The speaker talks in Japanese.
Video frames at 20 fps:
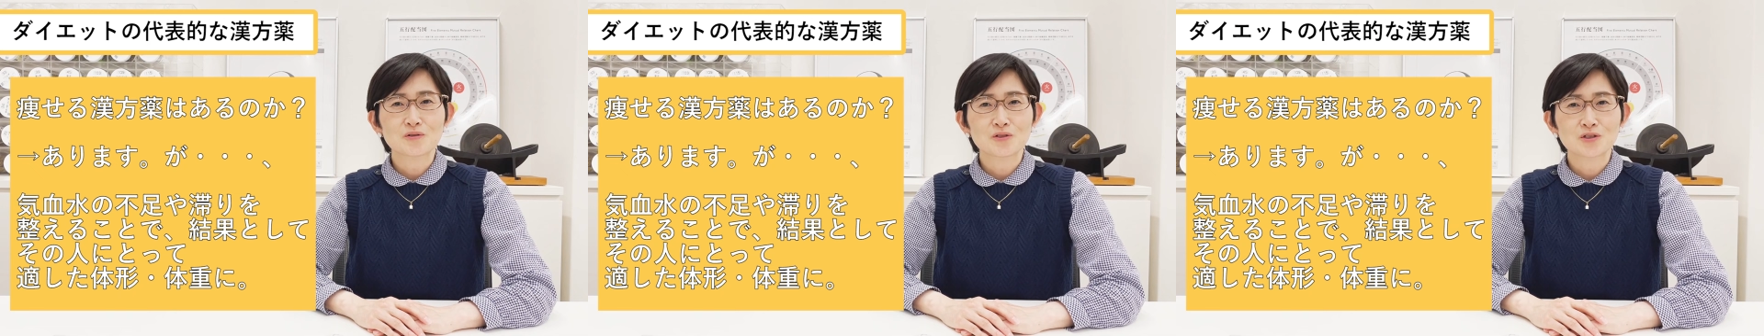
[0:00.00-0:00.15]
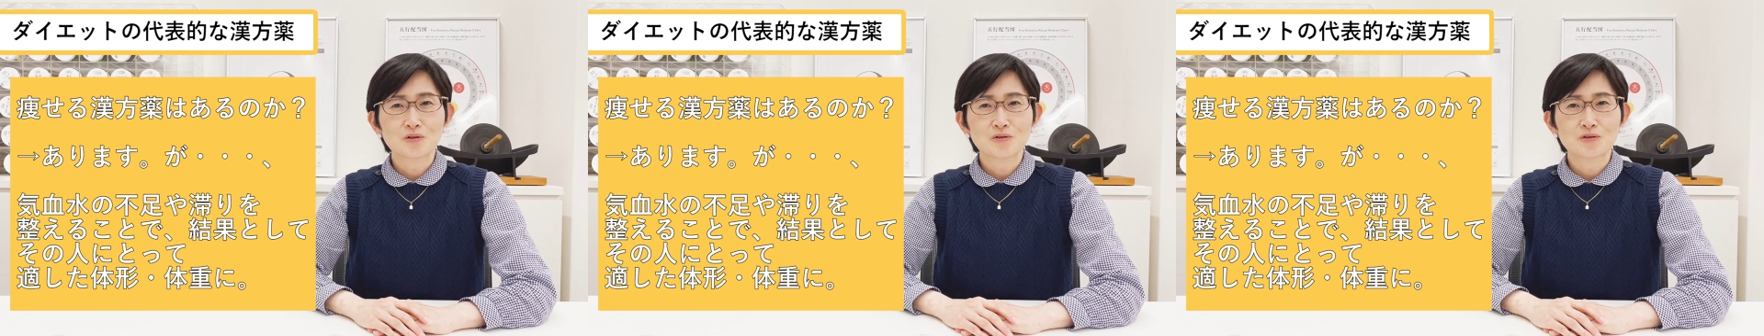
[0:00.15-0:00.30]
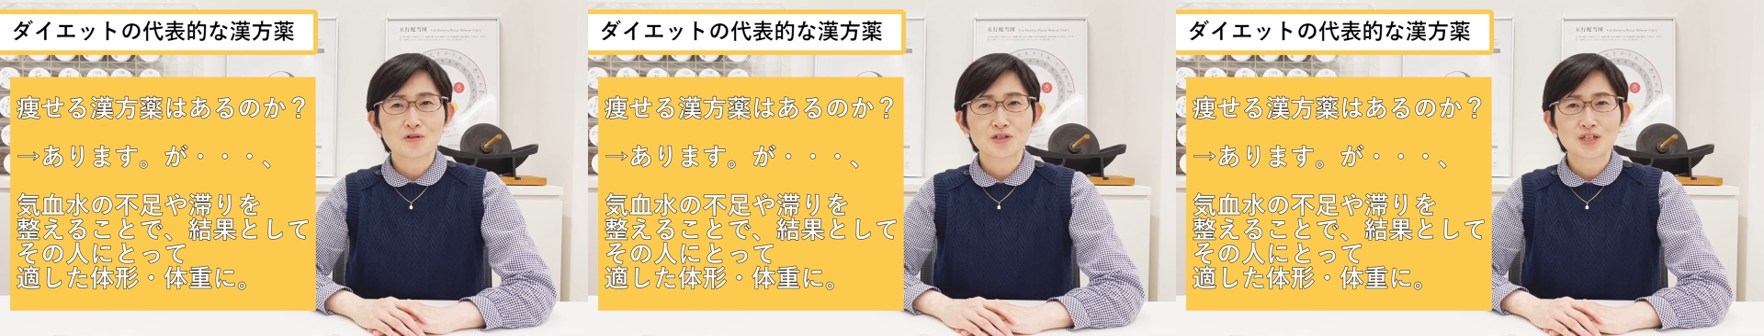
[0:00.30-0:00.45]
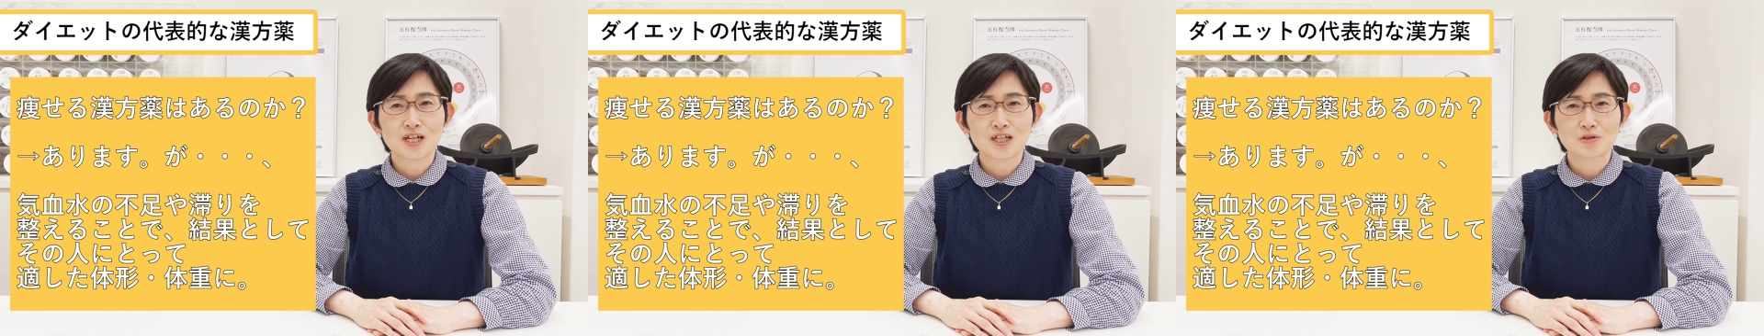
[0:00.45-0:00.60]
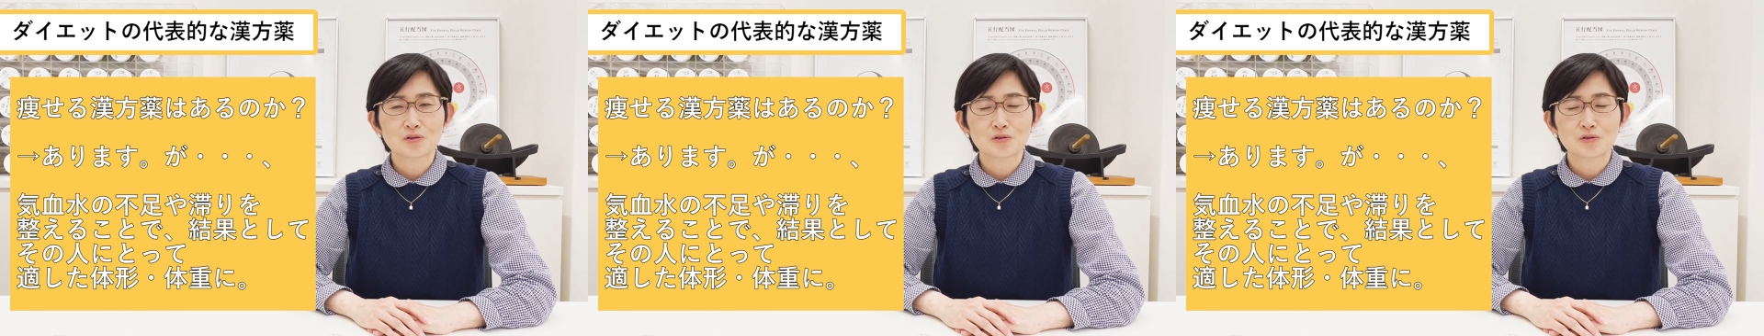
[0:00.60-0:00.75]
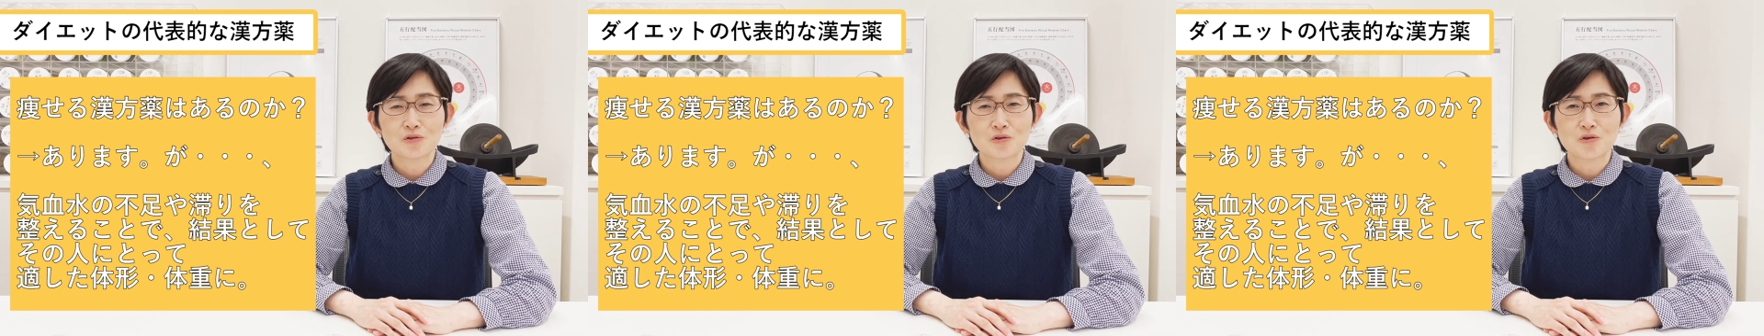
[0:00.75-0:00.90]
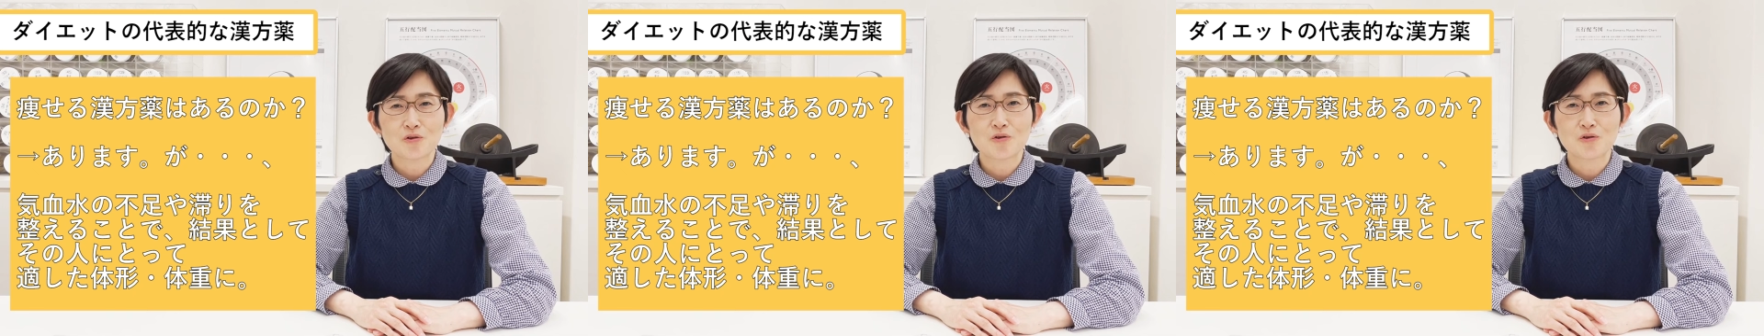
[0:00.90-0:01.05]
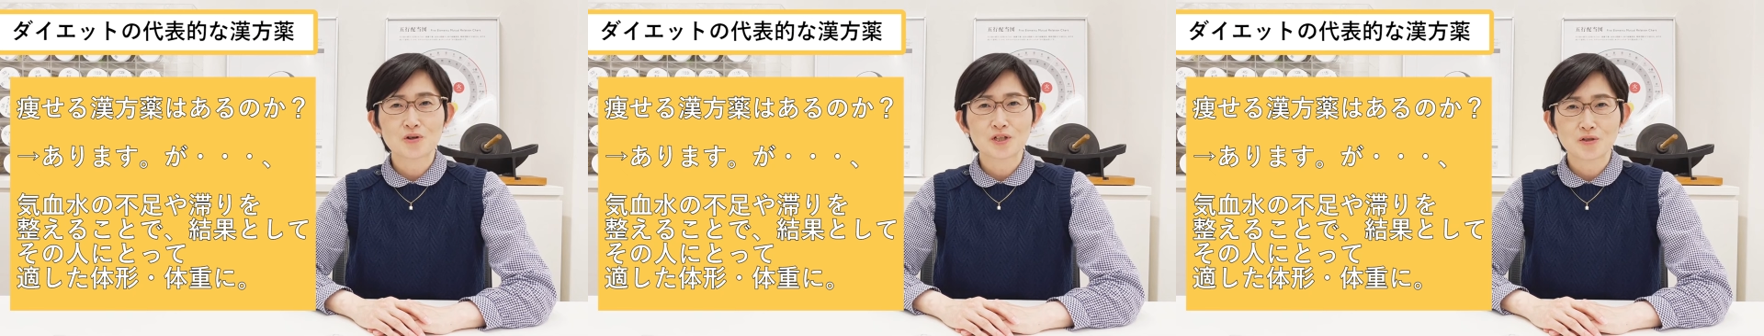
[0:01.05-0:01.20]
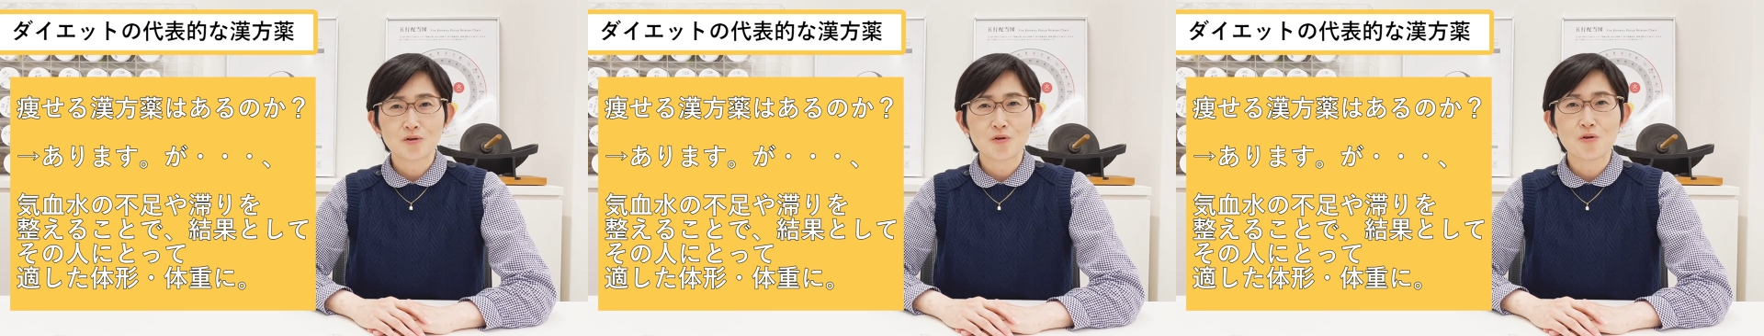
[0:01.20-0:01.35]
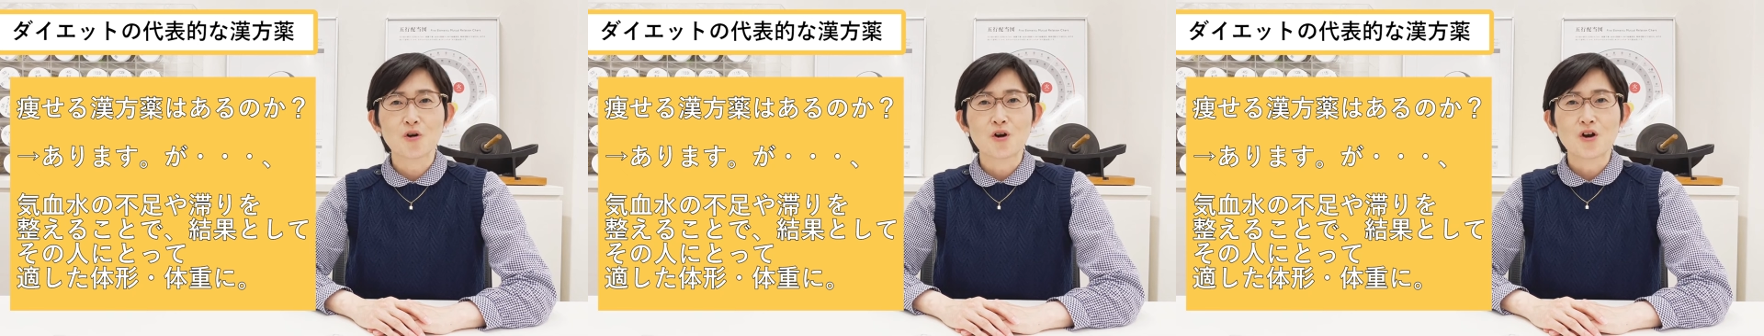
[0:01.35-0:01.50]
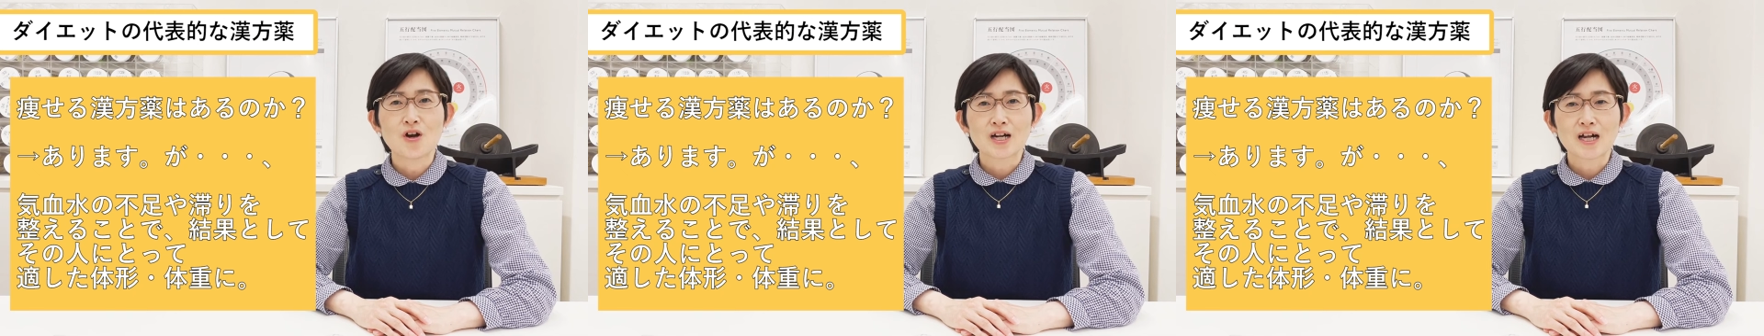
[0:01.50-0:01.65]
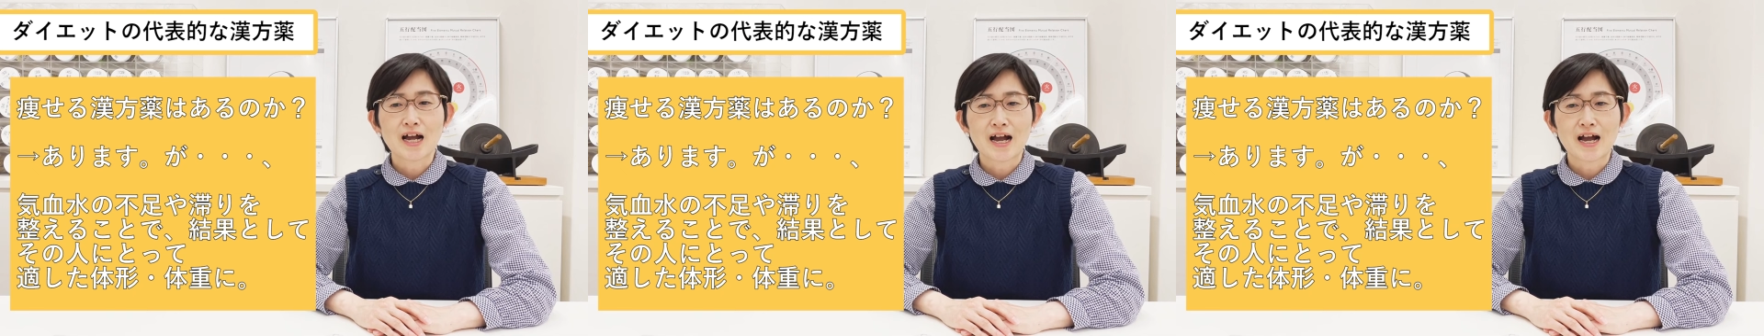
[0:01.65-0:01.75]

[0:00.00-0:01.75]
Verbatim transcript: 不足や滞りを